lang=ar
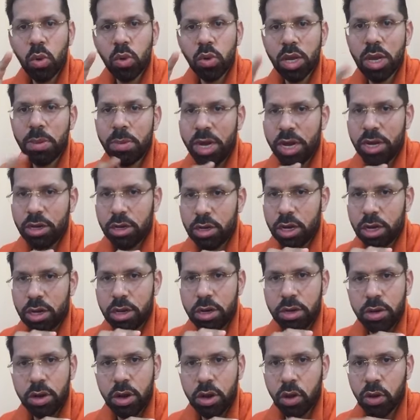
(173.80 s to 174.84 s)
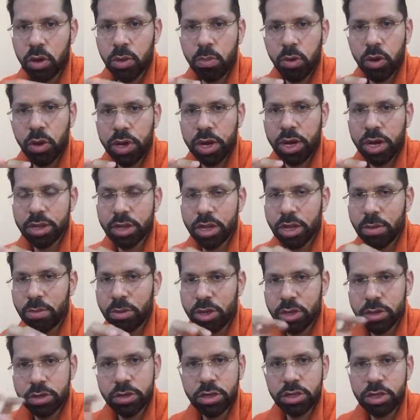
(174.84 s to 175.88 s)
طبعا الهرمونات
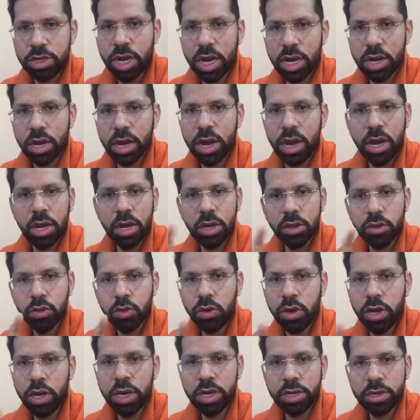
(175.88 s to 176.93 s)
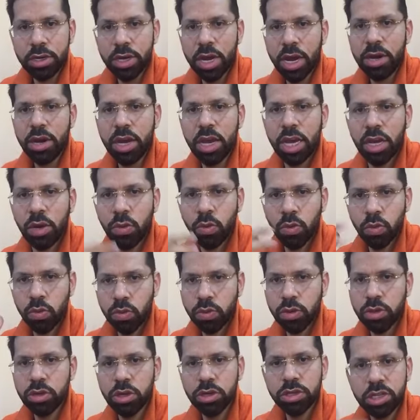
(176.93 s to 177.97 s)
لما تدش داخل الخلايا تروح الى الدي ان اي
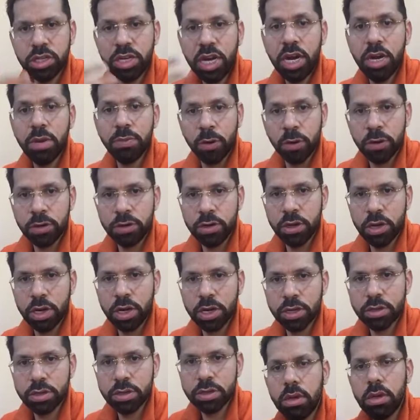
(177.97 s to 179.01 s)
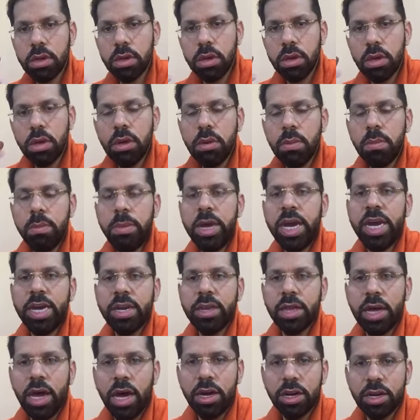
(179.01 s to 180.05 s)
وتصنع البروتينات
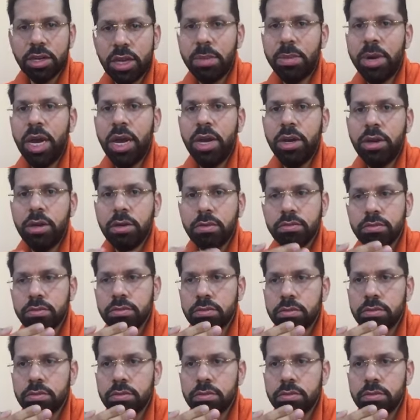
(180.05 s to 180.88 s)
بعد ذلك طبعا